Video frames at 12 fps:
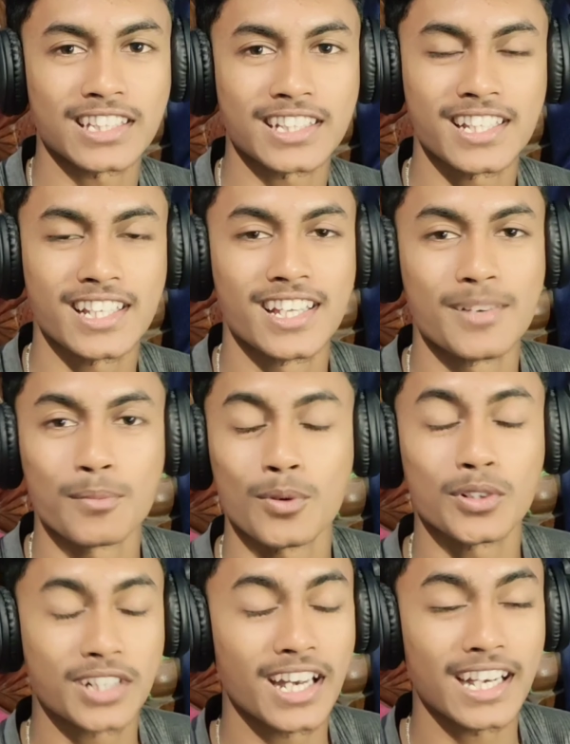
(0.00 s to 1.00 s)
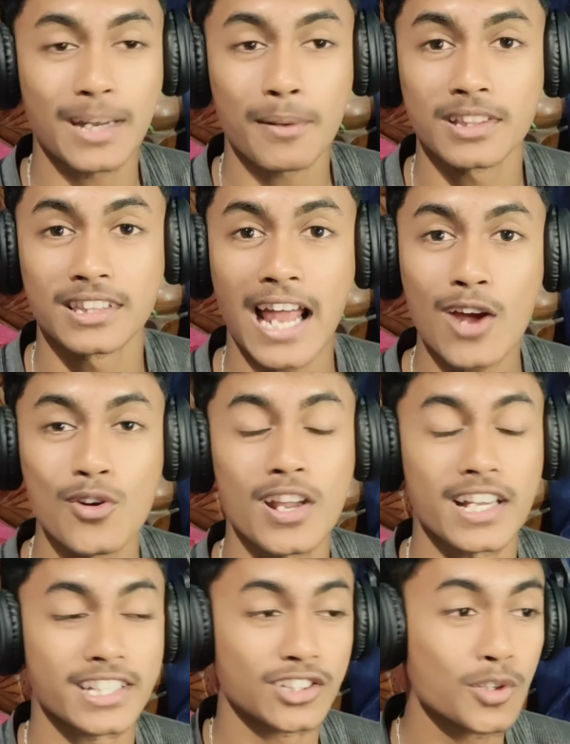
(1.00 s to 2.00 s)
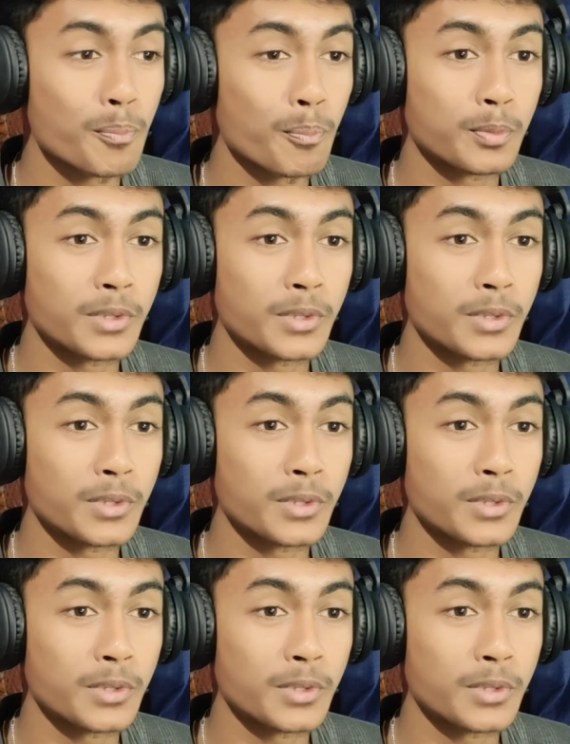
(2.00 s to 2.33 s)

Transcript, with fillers: তাড়াতাড়ি পুরো ট্রেলারটা আমার দারুণ লেগেছে তো